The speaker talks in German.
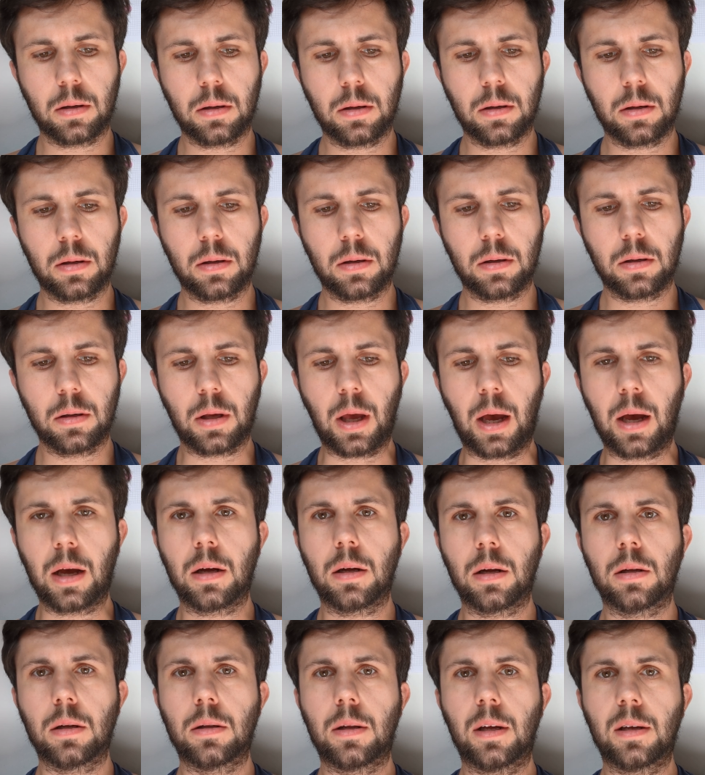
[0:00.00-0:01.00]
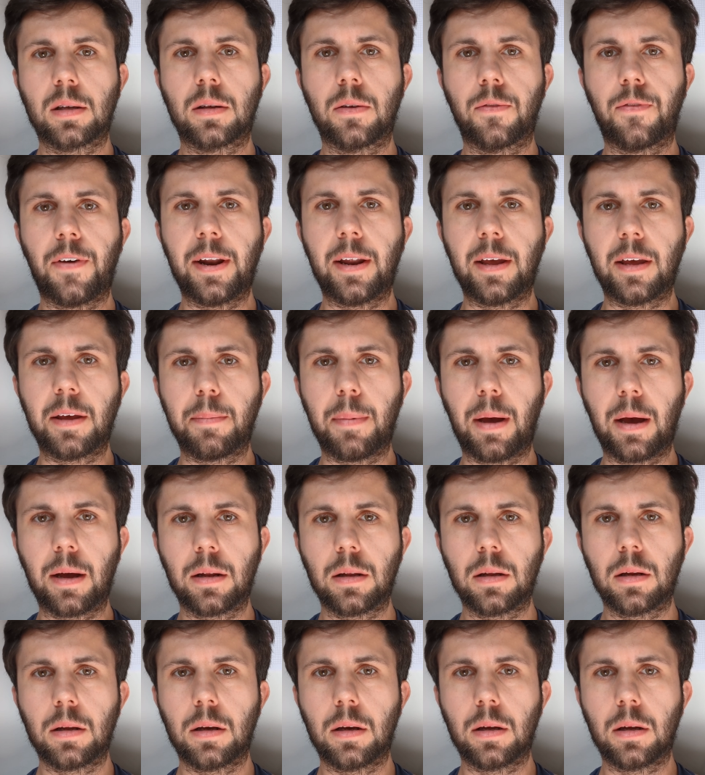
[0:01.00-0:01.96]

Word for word: Äh, ja, das werde ich machen.